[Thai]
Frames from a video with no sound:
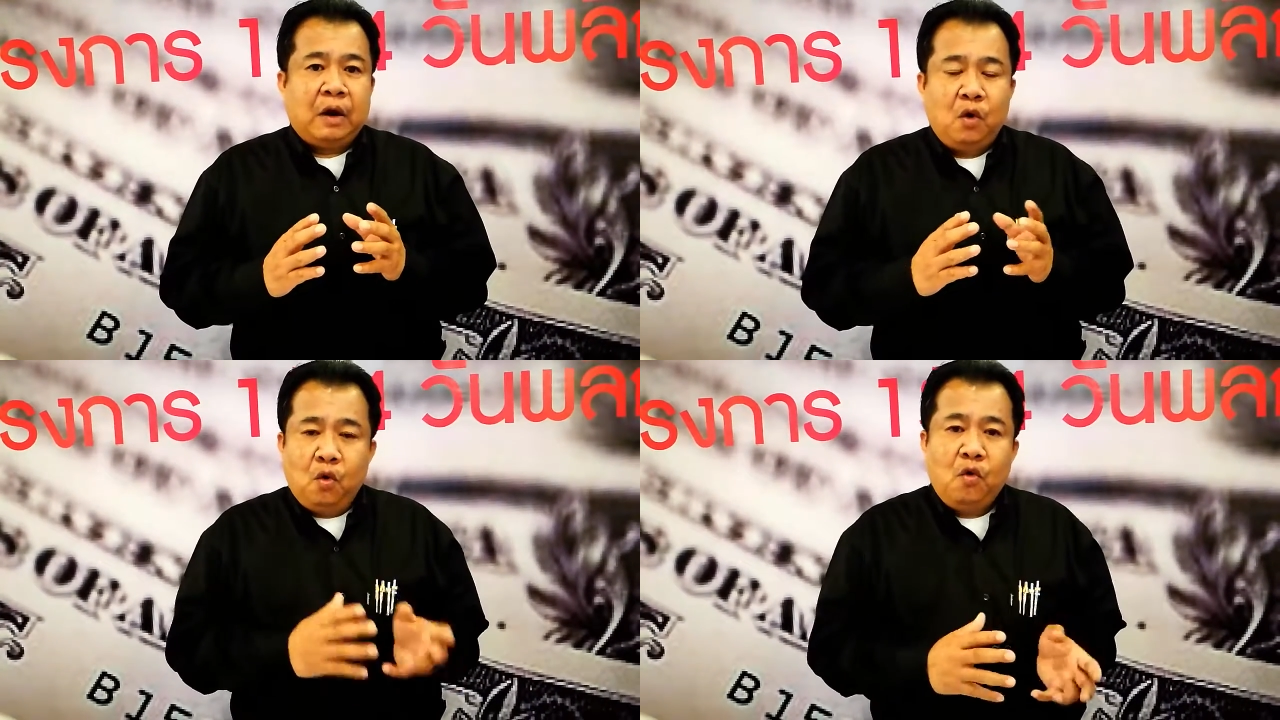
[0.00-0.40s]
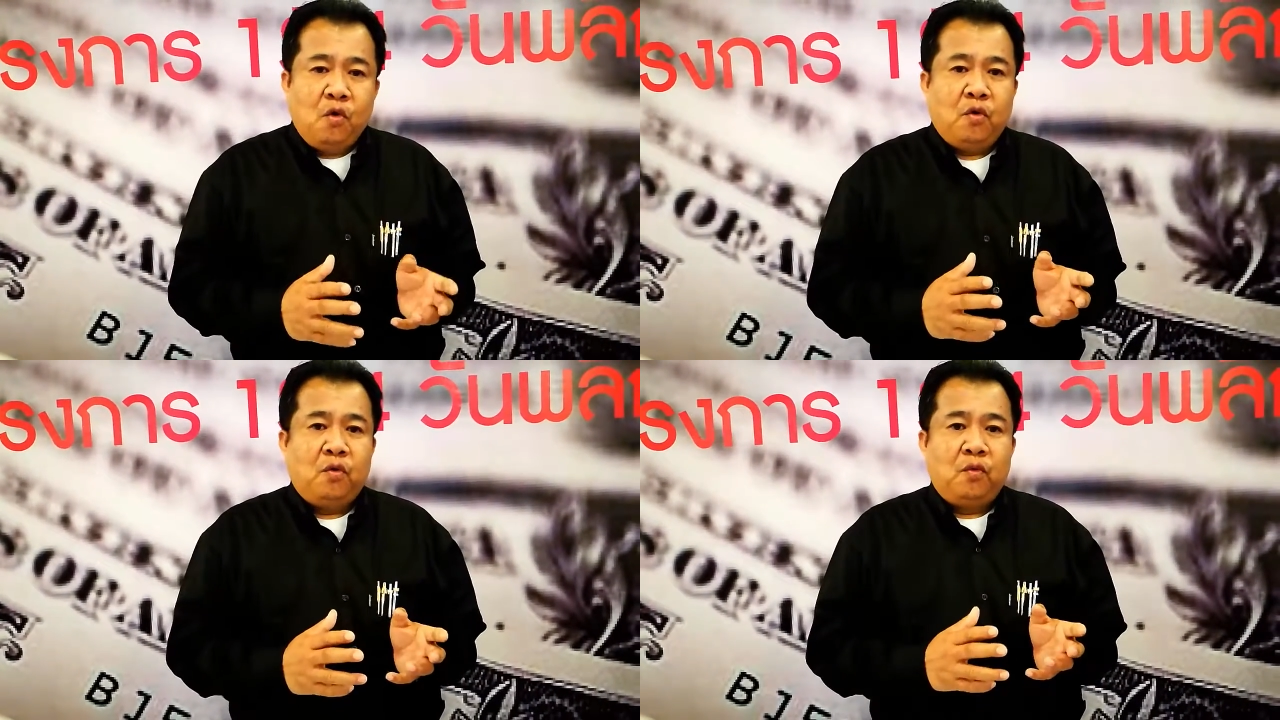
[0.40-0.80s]
รู้
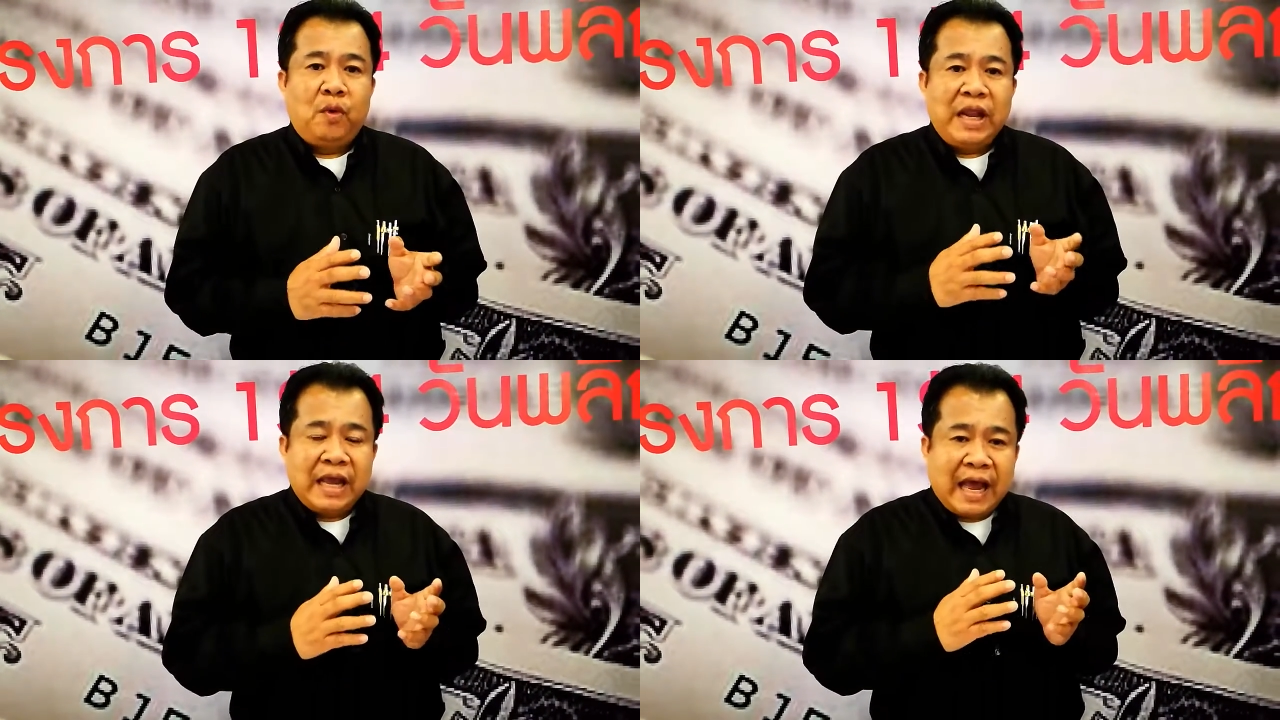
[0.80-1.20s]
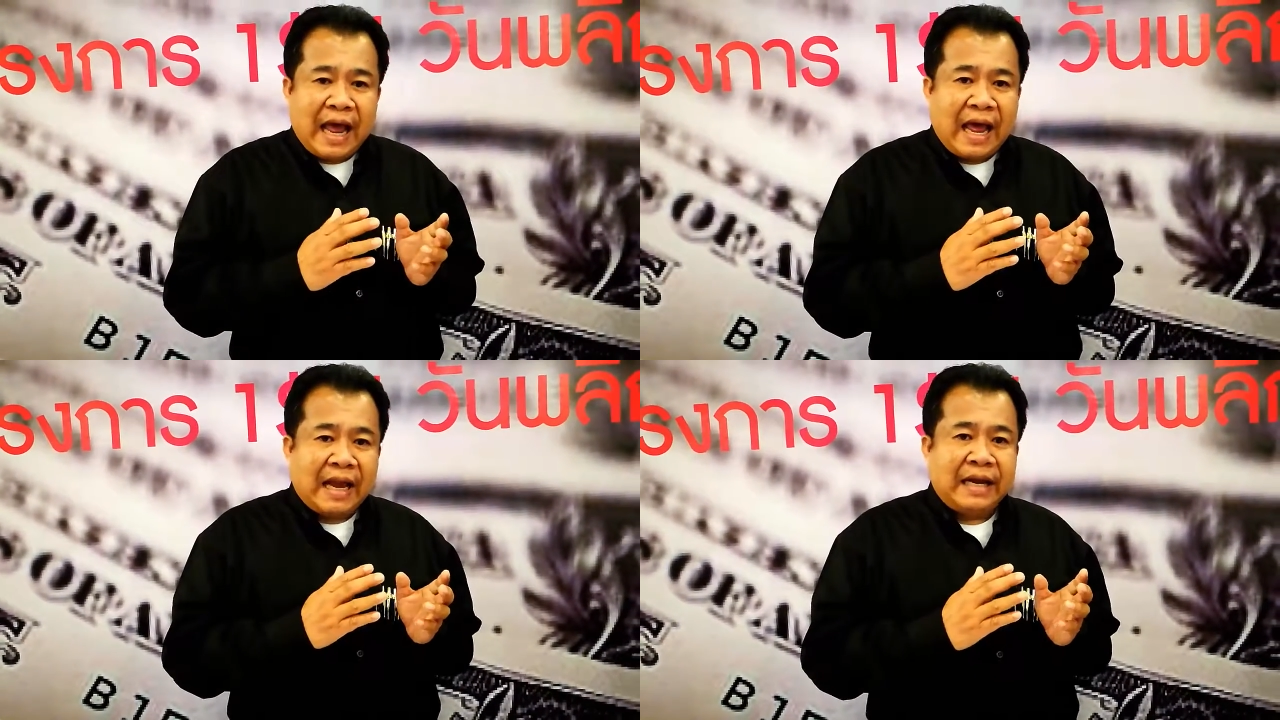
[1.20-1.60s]
วิธี
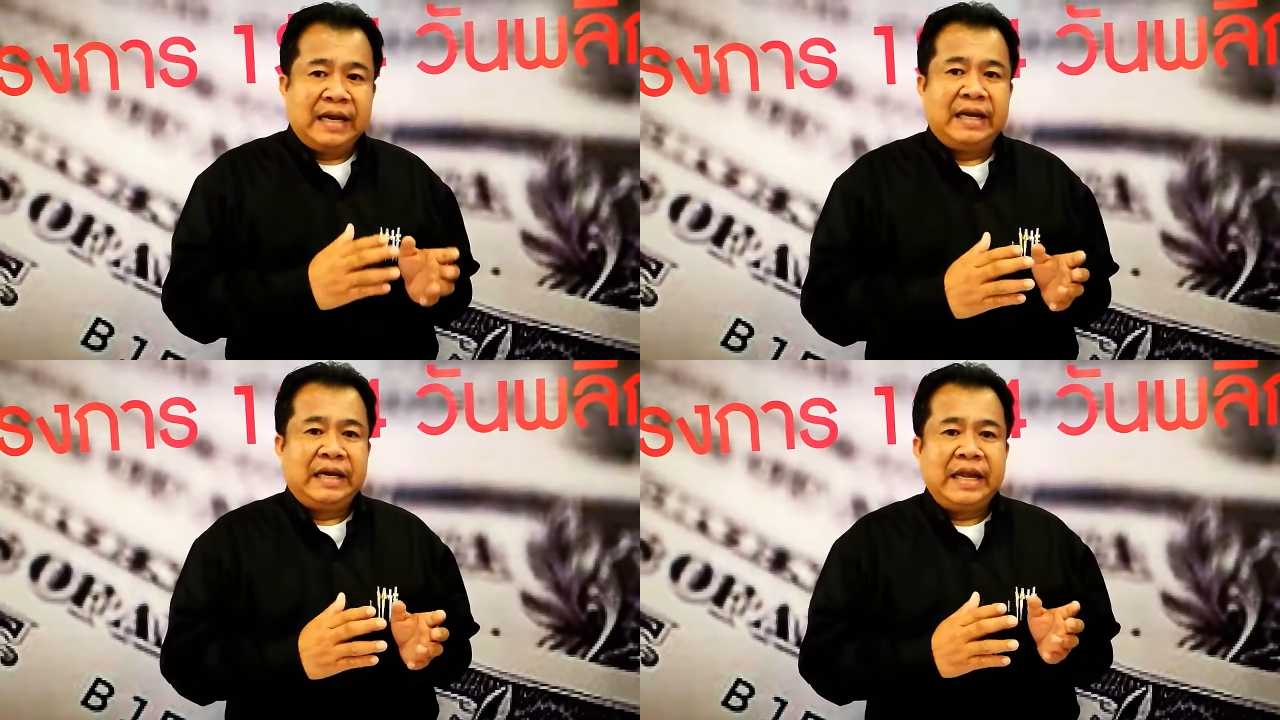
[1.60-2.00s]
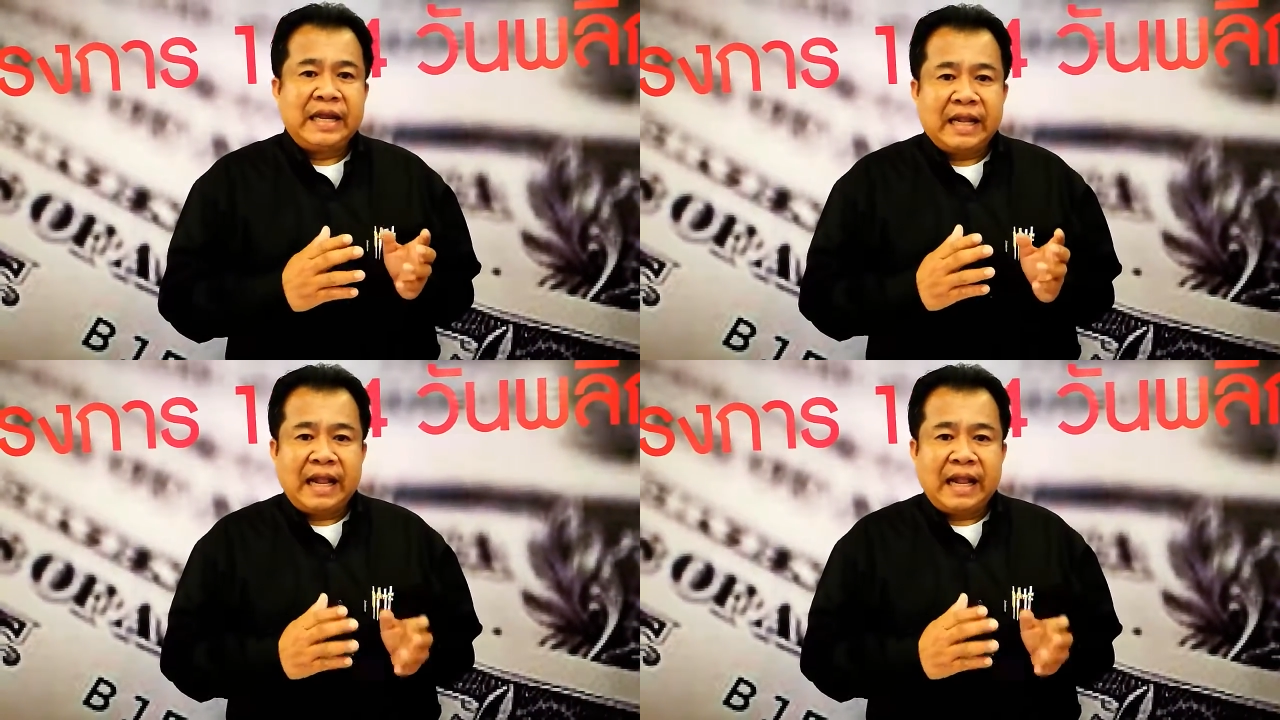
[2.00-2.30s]
การที่จะ